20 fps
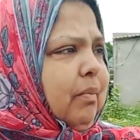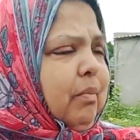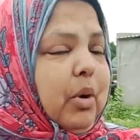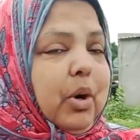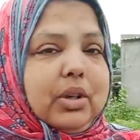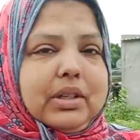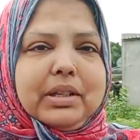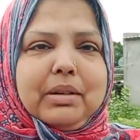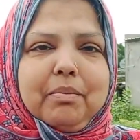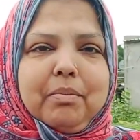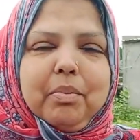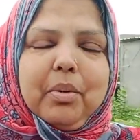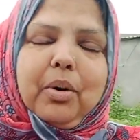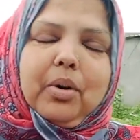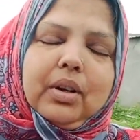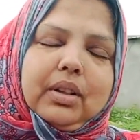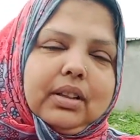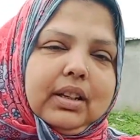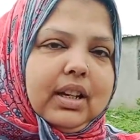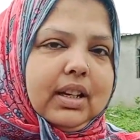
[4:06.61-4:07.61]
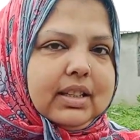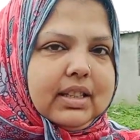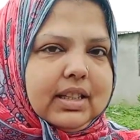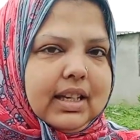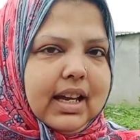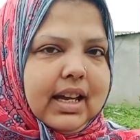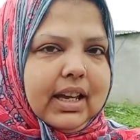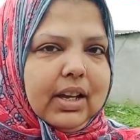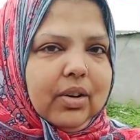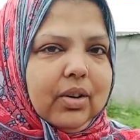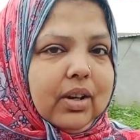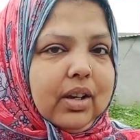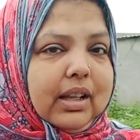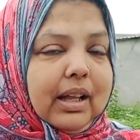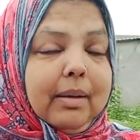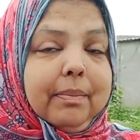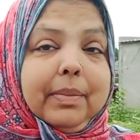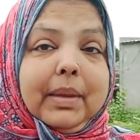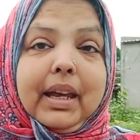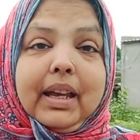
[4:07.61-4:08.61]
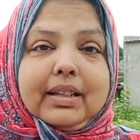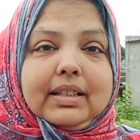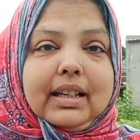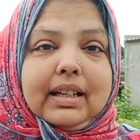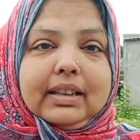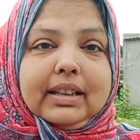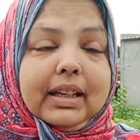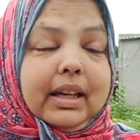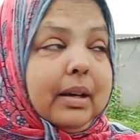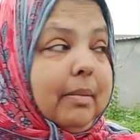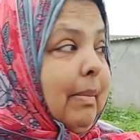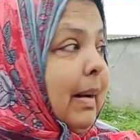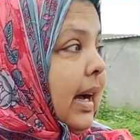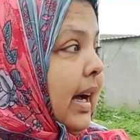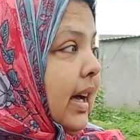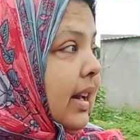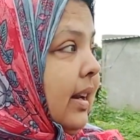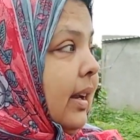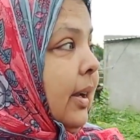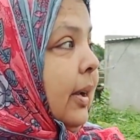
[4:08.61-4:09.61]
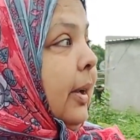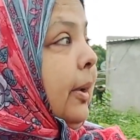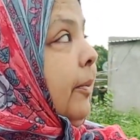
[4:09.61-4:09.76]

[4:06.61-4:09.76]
मौसम बहुत ही अच्छा है और आप देख सकते हैं बाहर